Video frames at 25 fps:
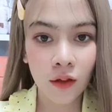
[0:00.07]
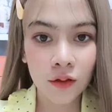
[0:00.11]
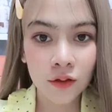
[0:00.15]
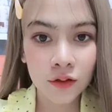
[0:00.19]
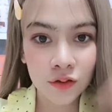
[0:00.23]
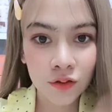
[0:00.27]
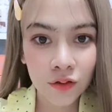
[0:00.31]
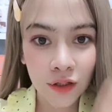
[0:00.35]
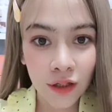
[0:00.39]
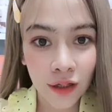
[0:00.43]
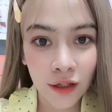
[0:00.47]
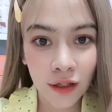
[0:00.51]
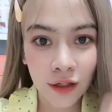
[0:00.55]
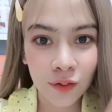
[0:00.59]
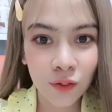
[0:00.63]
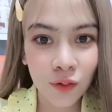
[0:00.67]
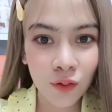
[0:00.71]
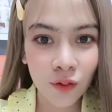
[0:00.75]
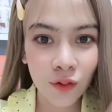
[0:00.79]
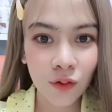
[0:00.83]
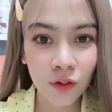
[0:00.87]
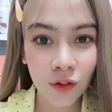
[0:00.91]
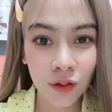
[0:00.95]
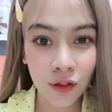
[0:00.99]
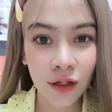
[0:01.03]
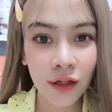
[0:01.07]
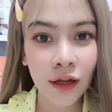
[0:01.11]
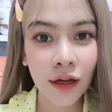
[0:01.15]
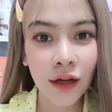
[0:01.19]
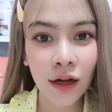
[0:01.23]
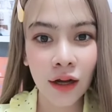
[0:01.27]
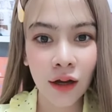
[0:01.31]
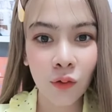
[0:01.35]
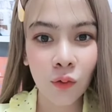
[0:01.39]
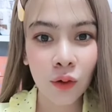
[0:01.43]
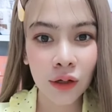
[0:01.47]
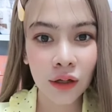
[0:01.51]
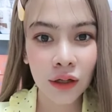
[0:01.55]
สวัสดีค่ะทุกคนนี่นะคะ
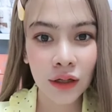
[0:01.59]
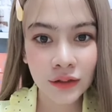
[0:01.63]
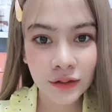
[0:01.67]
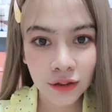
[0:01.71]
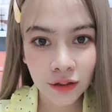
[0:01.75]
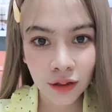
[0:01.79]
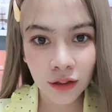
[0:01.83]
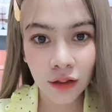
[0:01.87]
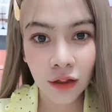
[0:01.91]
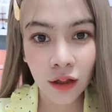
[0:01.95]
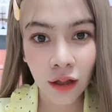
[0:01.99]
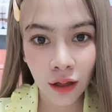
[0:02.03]
วันนี้สกินแค